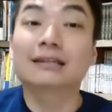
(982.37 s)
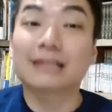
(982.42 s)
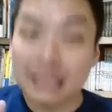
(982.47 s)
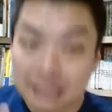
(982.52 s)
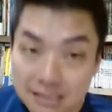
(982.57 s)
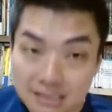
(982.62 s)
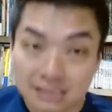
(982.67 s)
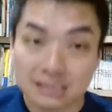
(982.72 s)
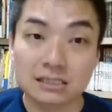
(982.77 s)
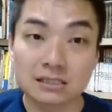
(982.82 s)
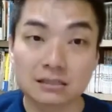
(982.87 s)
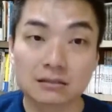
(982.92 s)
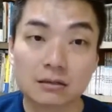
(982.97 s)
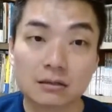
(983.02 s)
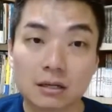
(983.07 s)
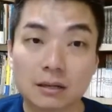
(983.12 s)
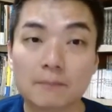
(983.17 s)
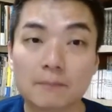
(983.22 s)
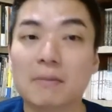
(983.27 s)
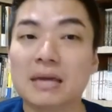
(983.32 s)
但是
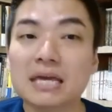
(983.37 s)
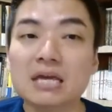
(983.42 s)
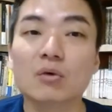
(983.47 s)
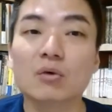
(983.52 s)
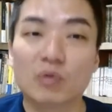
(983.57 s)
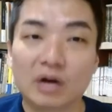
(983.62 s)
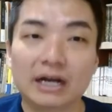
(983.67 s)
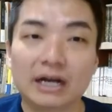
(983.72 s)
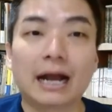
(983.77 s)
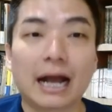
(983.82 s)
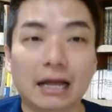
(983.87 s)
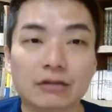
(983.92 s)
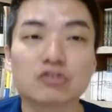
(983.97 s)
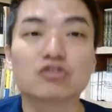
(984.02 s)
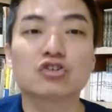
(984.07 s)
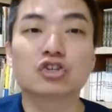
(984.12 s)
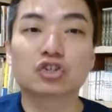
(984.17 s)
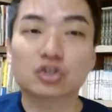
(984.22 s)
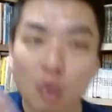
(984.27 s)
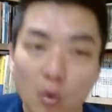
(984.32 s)
没有人敢
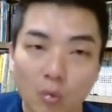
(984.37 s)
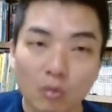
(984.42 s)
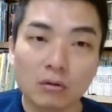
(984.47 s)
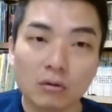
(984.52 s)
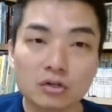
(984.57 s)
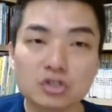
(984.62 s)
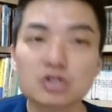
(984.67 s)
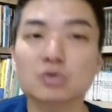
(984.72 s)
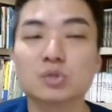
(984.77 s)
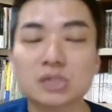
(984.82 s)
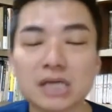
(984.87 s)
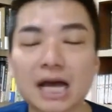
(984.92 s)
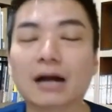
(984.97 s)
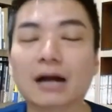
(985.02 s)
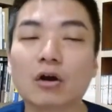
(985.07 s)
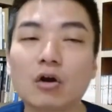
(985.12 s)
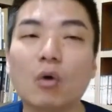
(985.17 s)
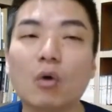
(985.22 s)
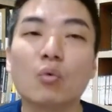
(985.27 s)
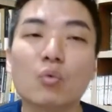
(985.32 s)
去动，就
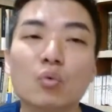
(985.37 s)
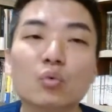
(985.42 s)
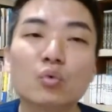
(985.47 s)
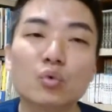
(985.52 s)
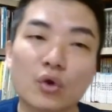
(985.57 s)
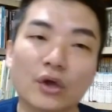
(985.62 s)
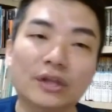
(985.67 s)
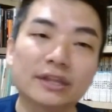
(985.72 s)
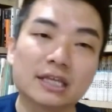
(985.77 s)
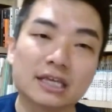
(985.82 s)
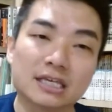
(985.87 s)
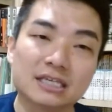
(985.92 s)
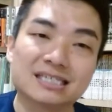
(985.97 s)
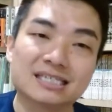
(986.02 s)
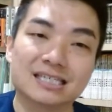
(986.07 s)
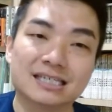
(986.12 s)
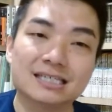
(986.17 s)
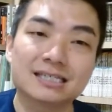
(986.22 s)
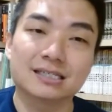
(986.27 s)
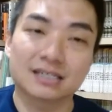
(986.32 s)
像公务员体
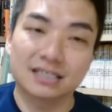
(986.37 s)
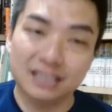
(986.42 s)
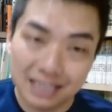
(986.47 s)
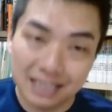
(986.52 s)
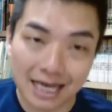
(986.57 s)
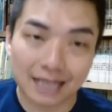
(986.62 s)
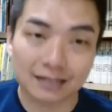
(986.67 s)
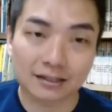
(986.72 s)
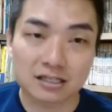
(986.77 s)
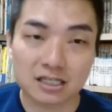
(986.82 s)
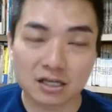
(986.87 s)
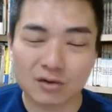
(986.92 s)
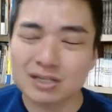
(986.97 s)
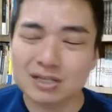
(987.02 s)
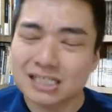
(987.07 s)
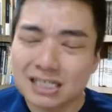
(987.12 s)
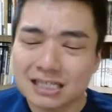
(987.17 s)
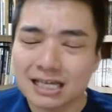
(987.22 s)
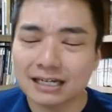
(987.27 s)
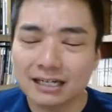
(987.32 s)
系是一样的情
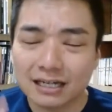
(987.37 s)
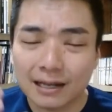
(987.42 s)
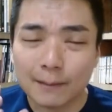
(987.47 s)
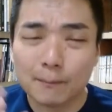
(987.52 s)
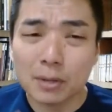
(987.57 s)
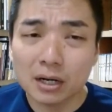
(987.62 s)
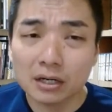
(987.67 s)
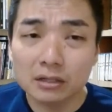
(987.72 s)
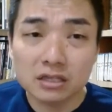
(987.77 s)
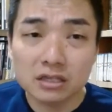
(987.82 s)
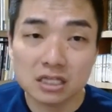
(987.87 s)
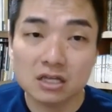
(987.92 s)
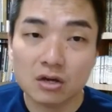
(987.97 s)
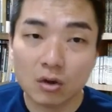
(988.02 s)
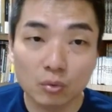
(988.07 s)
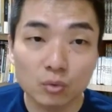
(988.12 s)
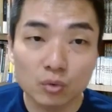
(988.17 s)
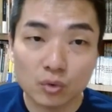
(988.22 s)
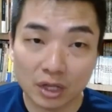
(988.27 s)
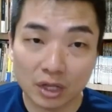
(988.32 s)
况。现在你连抨击
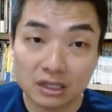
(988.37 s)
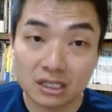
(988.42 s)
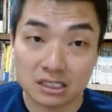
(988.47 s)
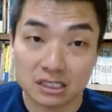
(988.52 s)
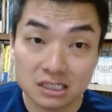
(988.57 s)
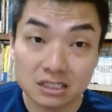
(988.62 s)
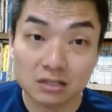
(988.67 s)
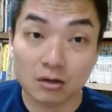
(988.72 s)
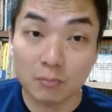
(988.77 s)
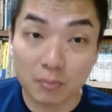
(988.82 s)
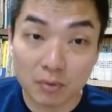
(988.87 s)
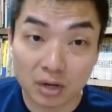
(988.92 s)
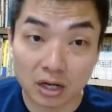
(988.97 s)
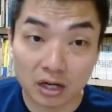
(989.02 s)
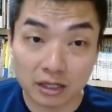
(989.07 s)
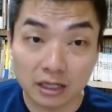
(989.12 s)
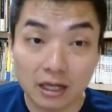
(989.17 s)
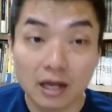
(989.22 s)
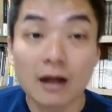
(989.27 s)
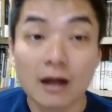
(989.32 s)
公务员体系都不
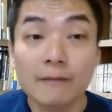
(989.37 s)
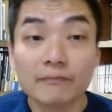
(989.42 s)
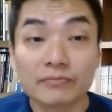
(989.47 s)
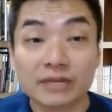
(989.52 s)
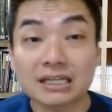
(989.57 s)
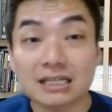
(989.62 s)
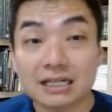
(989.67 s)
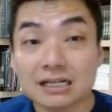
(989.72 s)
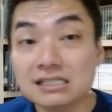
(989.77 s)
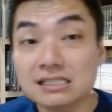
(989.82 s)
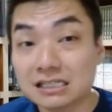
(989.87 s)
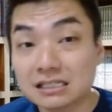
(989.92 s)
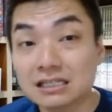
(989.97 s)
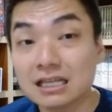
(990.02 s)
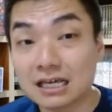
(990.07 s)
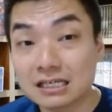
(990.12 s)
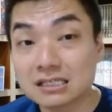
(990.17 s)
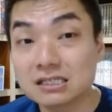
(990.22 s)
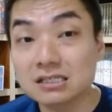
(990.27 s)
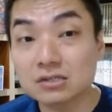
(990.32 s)
可以，在这个津
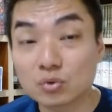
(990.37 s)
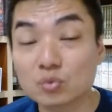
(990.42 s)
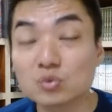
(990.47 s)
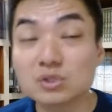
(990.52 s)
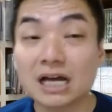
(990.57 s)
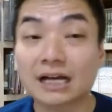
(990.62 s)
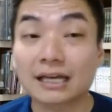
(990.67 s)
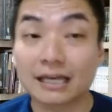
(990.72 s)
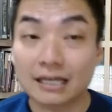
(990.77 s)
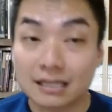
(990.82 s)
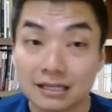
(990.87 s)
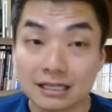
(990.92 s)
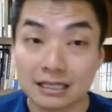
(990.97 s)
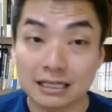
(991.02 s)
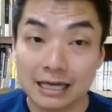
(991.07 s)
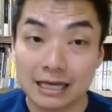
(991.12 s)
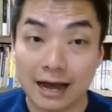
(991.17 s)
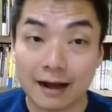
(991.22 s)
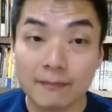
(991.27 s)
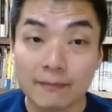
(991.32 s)
贴制度上也是
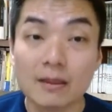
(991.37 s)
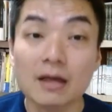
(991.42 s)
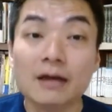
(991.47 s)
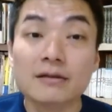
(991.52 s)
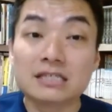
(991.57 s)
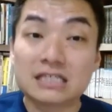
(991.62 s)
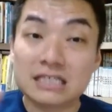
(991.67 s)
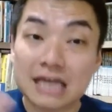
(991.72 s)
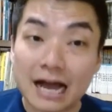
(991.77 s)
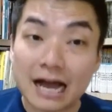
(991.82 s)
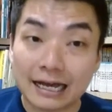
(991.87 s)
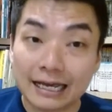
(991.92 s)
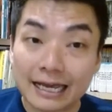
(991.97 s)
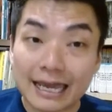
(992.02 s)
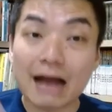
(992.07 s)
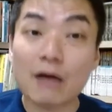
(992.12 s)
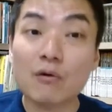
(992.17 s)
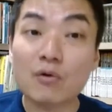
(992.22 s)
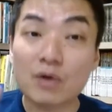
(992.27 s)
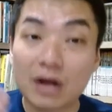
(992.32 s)
一样，想
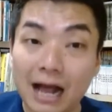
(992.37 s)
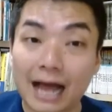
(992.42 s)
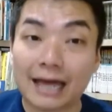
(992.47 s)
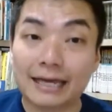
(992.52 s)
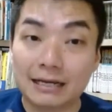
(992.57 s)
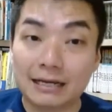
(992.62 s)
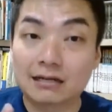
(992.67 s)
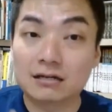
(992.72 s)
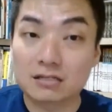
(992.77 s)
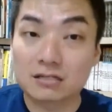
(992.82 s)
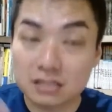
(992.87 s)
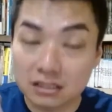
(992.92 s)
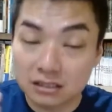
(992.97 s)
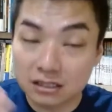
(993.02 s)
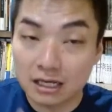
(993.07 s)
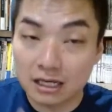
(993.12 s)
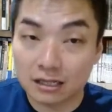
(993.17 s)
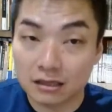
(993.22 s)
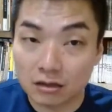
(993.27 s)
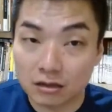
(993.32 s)
要改革
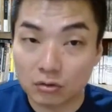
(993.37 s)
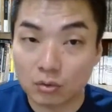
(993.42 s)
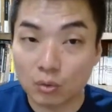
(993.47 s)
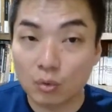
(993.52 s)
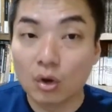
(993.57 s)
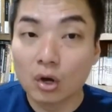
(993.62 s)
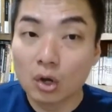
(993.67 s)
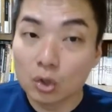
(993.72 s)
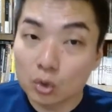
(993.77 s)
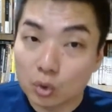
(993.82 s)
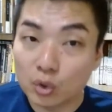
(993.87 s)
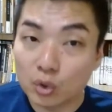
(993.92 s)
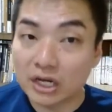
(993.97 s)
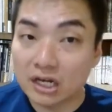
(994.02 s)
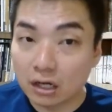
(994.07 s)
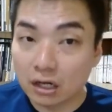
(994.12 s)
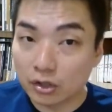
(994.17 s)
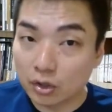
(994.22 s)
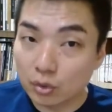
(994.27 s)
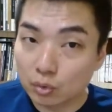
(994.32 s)
津贴制度，
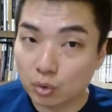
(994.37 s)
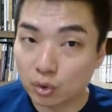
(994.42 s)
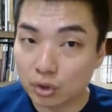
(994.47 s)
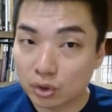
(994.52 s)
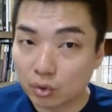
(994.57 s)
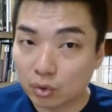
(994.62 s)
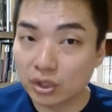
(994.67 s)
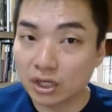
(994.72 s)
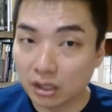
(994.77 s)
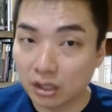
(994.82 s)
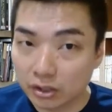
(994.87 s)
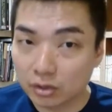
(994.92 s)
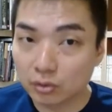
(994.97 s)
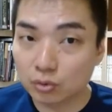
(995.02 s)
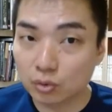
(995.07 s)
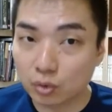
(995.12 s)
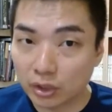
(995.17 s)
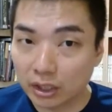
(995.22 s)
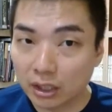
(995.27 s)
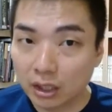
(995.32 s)
推了又推，推了
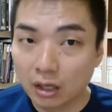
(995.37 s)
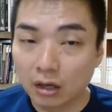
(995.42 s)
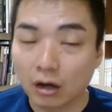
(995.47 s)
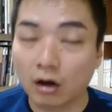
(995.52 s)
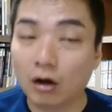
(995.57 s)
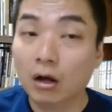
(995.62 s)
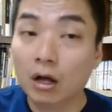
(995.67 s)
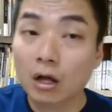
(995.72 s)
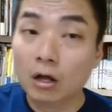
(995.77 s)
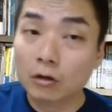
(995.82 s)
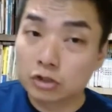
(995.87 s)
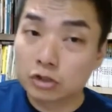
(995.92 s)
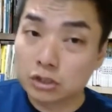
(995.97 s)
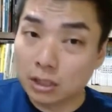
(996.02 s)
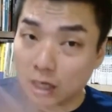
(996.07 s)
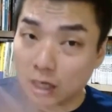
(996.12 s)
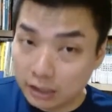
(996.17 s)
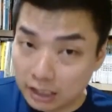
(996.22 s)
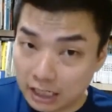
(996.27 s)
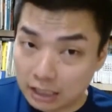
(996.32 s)
又推。哦，
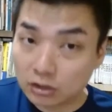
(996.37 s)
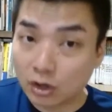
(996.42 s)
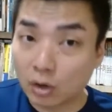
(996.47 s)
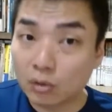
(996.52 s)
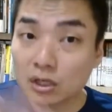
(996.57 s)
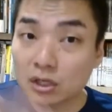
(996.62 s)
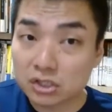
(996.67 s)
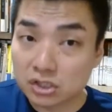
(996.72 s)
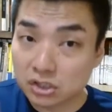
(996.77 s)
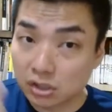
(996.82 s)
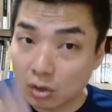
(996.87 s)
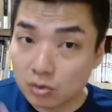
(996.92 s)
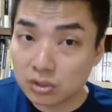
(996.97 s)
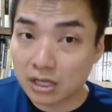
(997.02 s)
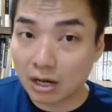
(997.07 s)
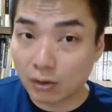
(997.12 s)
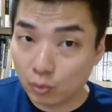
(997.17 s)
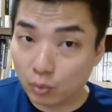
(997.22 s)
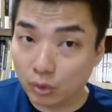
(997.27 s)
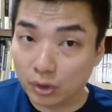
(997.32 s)
呃，年头的时候
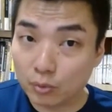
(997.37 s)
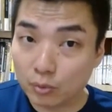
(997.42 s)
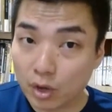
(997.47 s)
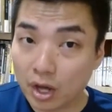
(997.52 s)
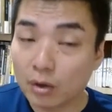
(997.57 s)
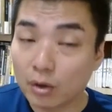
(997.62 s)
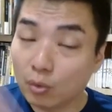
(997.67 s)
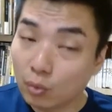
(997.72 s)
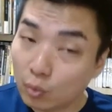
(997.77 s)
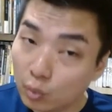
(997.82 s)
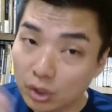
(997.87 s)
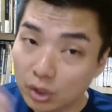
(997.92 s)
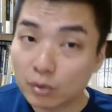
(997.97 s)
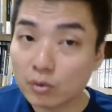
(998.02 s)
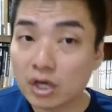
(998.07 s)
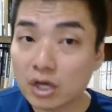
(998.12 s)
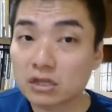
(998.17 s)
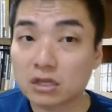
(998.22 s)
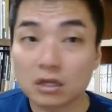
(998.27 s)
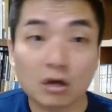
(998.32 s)
讲五六月，五
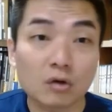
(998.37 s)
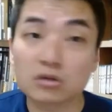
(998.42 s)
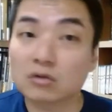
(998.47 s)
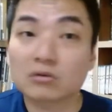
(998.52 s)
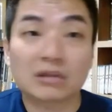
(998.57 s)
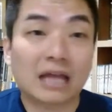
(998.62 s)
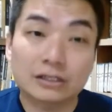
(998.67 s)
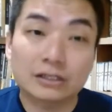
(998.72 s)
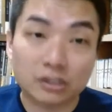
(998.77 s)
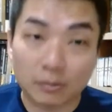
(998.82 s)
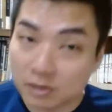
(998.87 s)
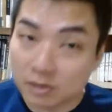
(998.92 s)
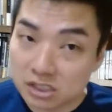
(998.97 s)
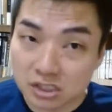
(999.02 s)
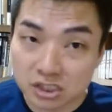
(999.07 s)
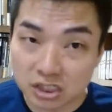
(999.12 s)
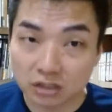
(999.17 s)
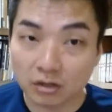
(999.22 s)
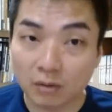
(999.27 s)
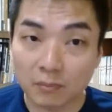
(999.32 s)
六月之后就当什么
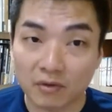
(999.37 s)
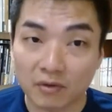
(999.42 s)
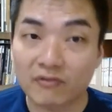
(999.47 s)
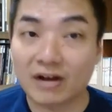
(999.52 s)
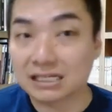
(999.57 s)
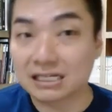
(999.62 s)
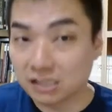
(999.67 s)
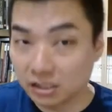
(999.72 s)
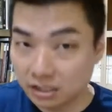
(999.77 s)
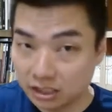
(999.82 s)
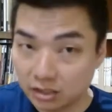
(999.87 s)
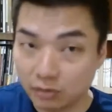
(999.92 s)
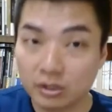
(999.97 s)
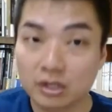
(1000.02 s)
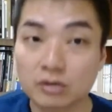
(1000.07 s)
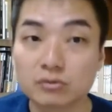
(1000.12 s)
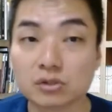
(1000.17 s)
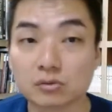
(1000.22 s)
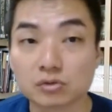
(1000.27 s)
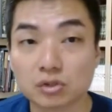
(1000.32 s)
事情都没有发生，因
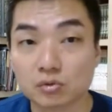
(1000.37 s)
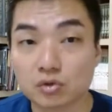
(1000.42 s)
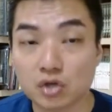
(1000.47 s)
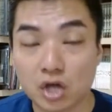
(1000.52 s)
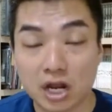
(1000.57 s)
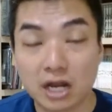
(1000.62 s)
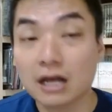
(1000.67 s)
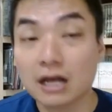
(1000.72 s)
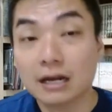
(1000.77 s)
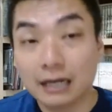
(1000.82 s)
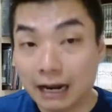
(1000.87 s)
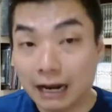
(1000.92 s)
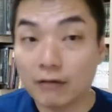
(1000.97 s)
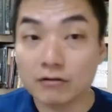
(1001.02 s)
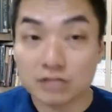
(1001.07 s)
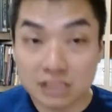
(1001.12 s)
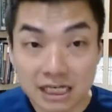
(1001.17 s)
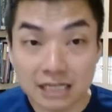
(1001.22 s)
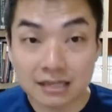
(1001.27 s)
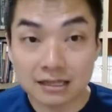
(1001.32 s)
为六周周选，然
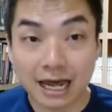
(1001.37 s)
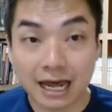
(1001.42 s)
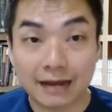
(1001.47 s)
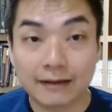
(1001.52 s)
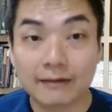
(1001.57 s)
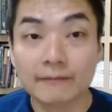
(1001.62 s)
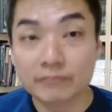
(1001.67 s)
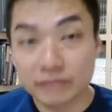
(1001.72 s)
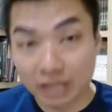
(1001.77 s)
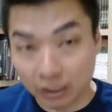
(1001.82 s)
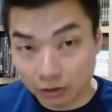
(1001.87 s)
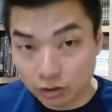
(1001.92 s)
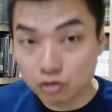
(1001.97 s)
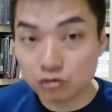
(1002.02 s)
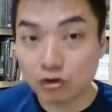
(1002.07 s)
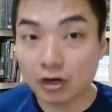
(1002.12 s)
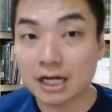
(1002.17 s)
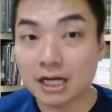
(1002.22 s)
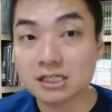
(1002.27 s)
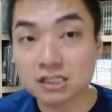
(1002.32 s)
后现在讲预
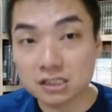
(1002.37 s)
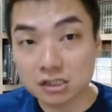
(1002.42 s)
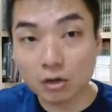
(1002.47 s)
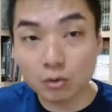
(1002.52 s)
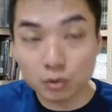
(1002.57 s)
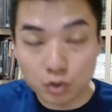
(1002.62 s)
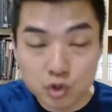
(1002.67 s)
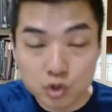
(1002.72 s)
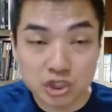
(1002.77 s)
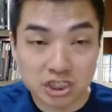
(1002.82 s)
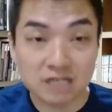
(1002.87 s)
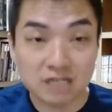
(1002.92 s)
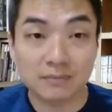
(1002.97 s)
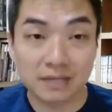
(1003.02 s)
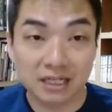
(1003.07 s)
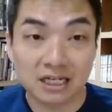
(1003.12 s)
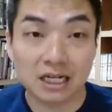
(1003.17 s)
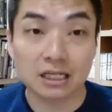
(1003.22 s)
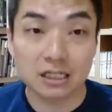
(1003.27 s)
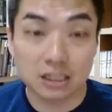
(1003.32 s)
算案之后，预计
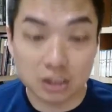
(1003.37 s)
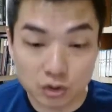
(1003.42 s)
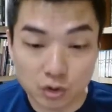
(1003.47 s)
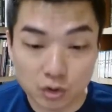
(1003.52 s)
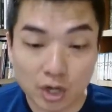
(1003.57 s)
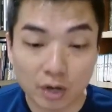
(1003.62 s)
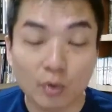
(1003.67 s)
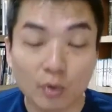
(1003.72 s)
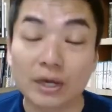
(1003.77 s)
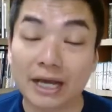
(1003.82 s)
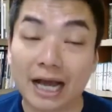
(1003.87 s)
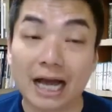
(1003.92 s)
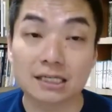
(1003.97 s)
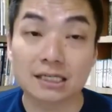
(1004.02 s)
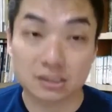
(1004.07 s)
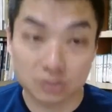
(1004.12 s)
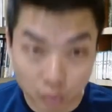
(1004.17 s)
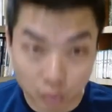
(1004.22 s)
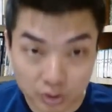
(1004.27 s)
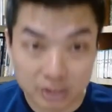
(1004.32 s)
明年一月会
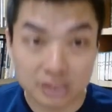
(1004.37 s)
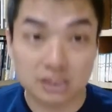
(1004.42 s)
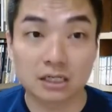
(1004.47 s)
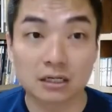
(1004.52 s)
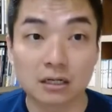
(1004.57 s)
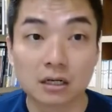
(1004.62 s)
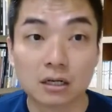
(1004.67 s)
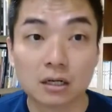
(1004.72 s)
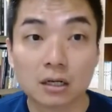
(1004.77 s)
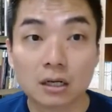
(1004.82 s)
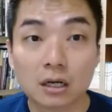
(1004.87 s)
开始推行。